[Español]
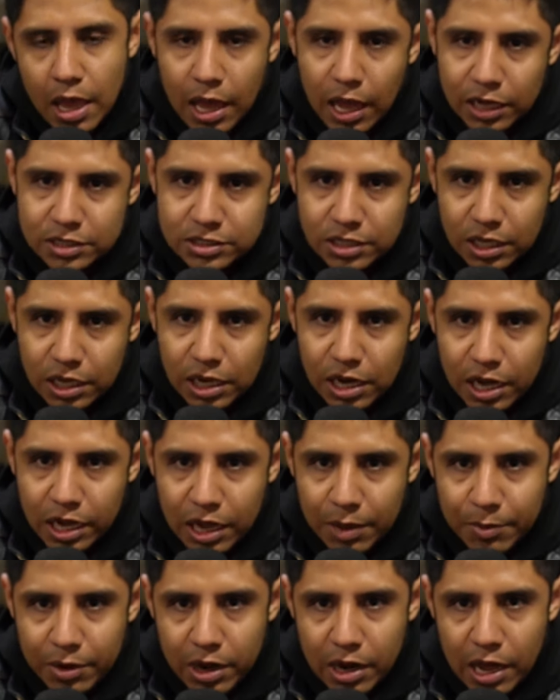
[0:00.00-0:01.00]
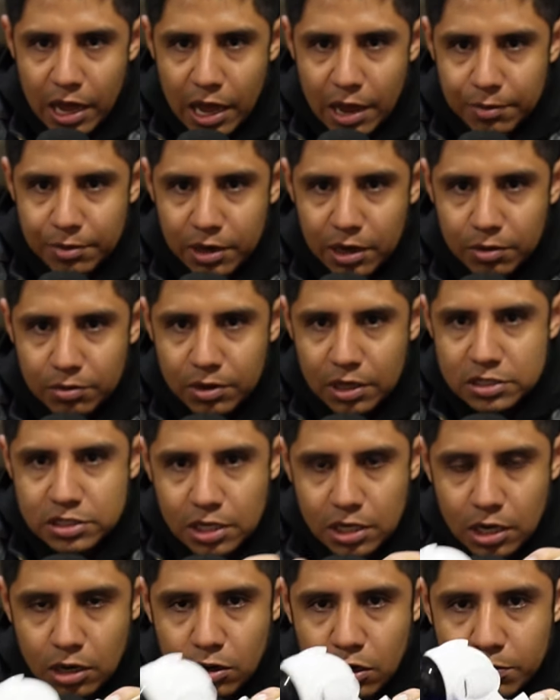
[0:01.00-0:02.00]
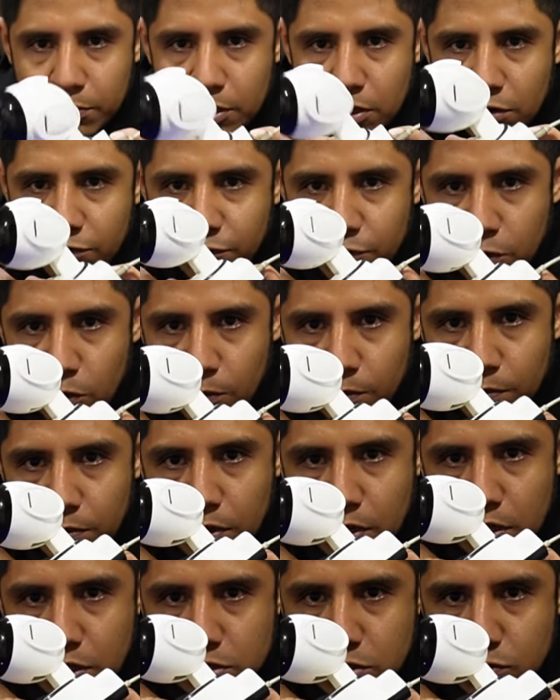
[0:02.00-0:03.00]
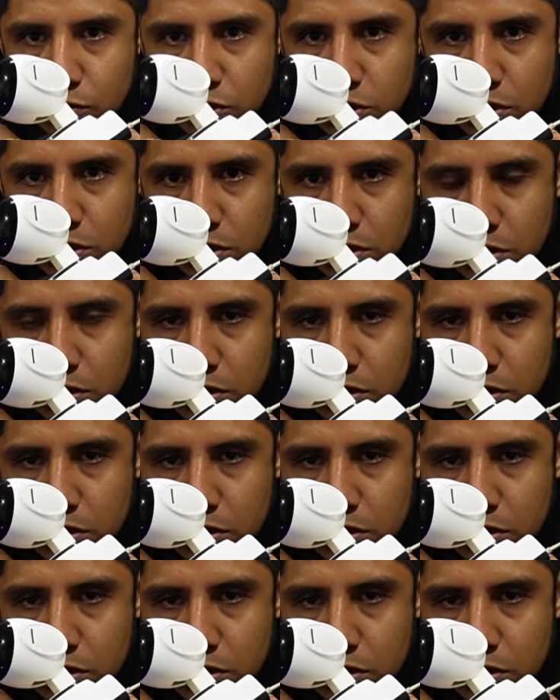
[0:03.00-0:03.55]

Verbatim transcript: hasta que la cámara hable. Voy a acercarlo al micrófono para que escuchen.